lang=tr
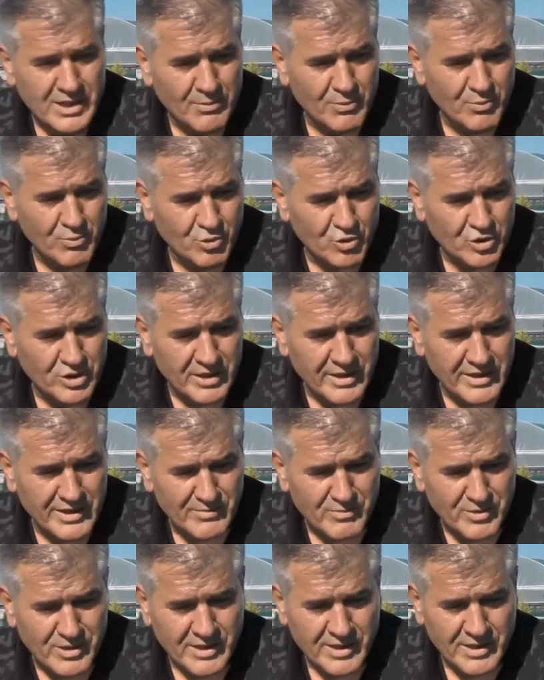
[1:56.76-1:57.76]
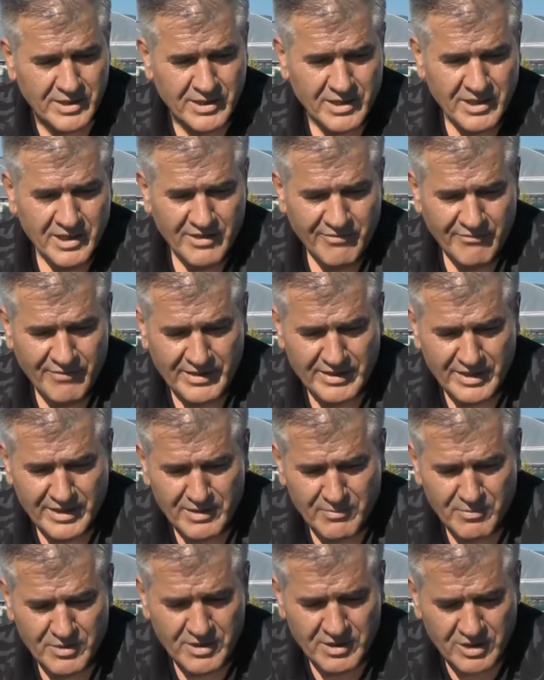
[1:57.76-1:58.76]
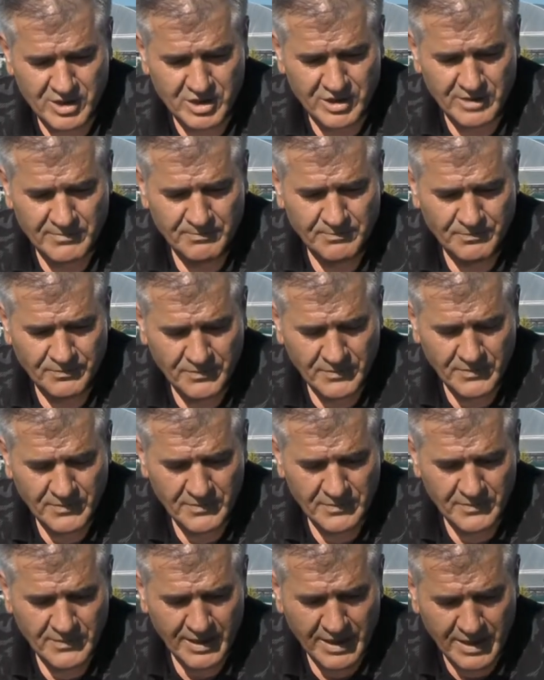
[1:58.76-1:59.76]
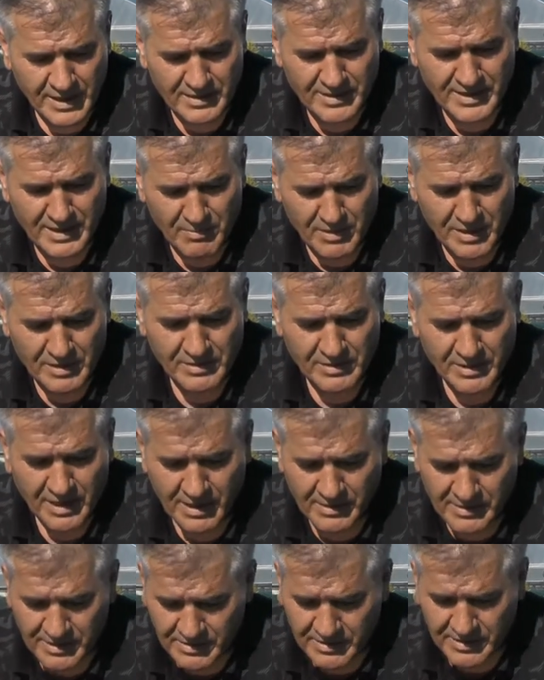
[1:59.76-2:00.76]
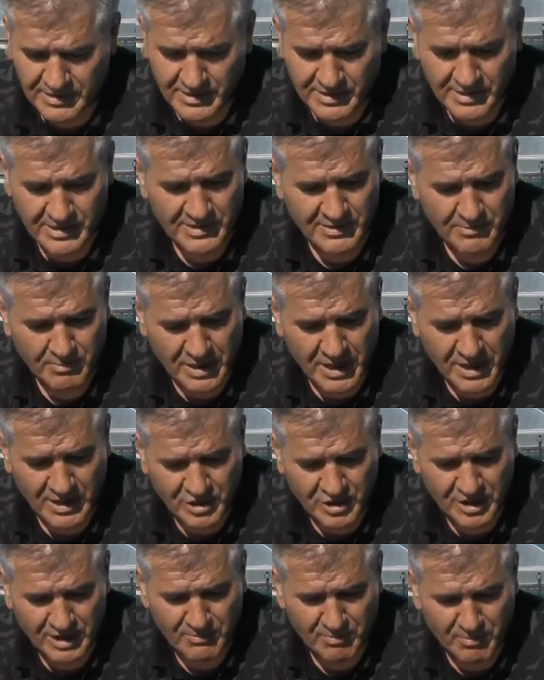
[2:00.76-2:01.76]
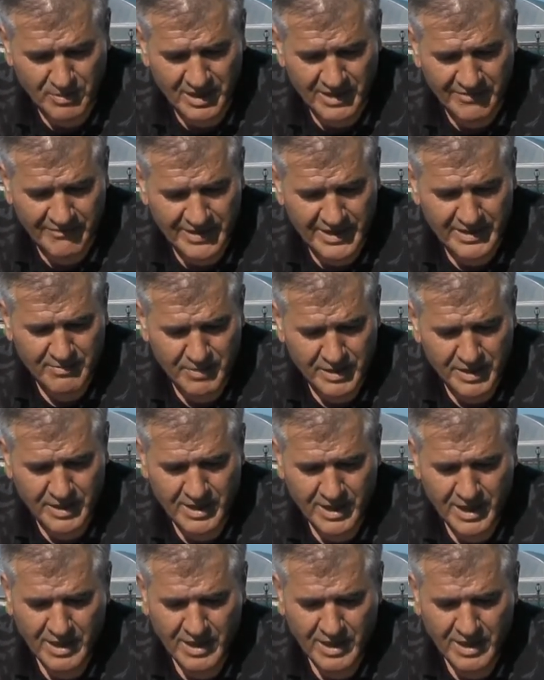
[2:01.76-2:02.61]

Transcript: tabii bütçelerimizi vatanımız için her zaman hazırız. Bağış etmeye, vermeye